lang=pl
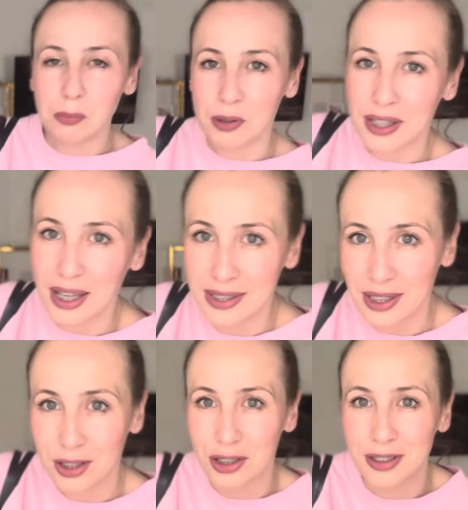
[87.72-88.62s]
po
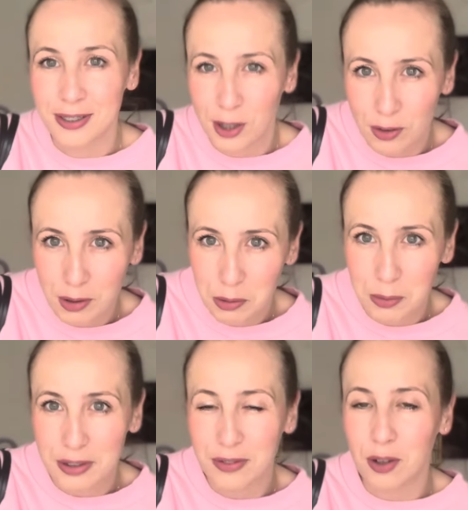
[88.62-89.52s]
tańcach, jeżeli zdrowie mi
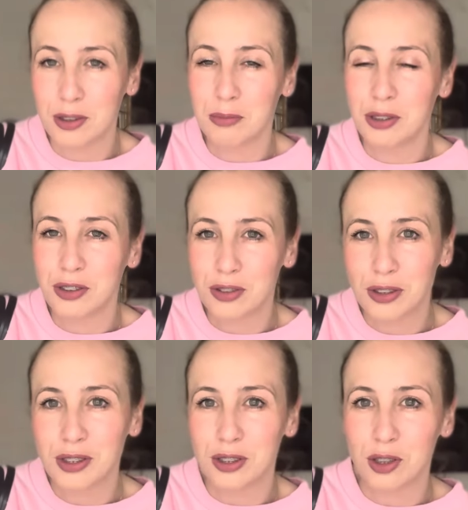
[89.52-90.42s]
pozwoli, będzie
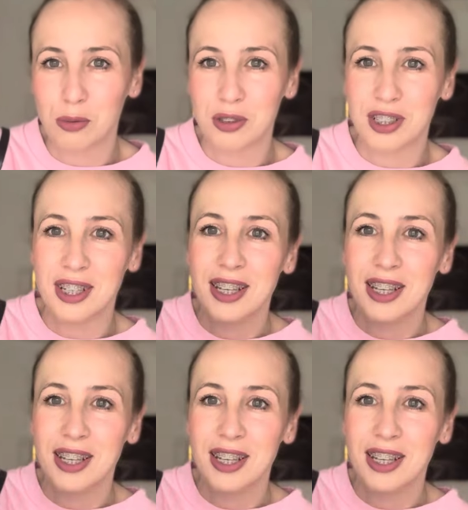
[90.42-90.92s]
wszystko dobrze,